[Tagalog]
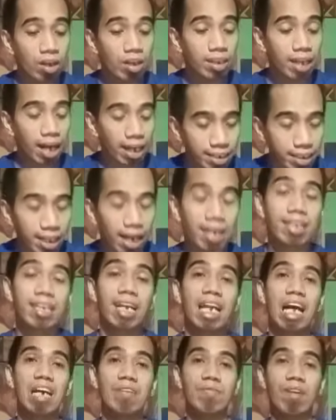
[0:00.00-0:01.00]
Dagdag
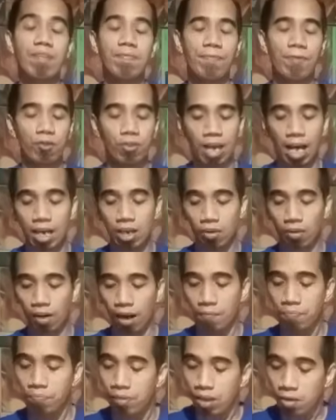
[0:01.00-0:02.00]
na lamang po tayo
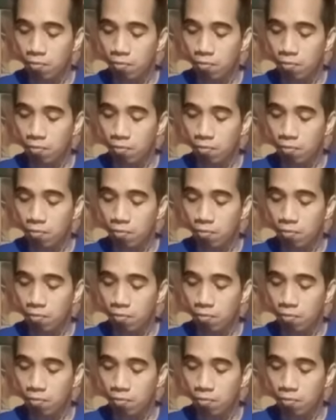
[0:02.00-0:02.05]
ha. Ah.